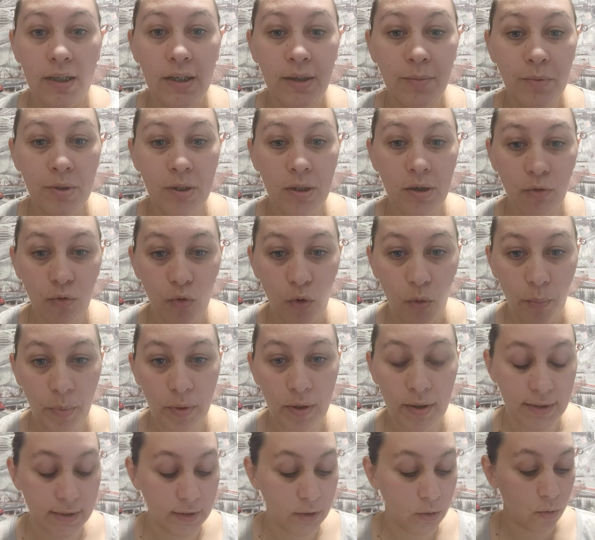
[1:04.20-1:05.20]
именно
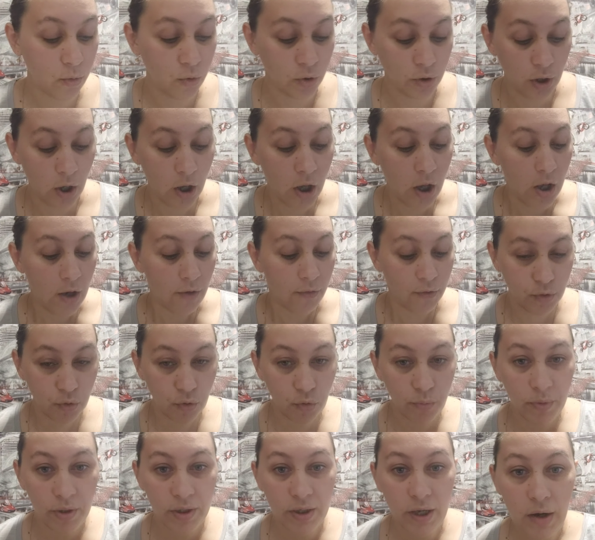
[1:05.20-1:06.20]
комплексный уход.
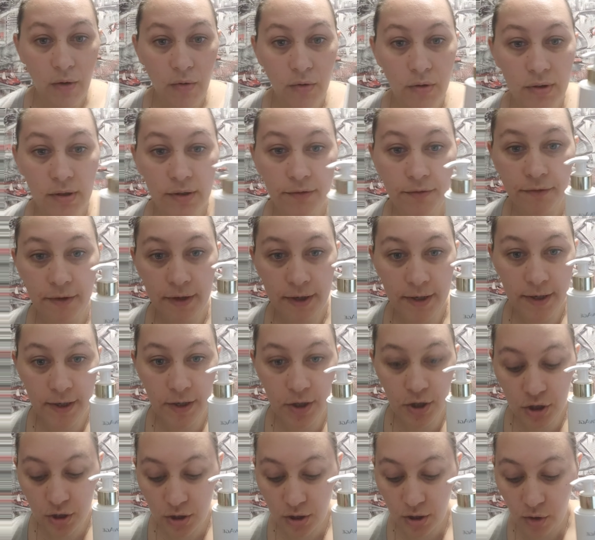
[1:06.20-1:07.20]
Вот у меня он на
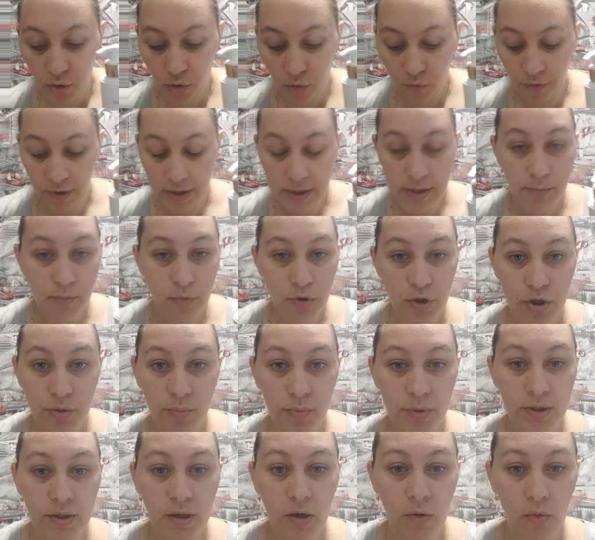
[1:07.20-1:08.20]
VH, у вас может
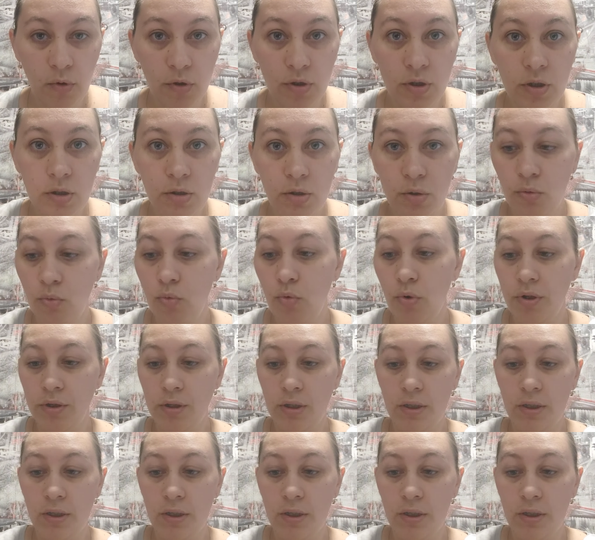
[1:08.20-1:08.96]
быть какой-то другой.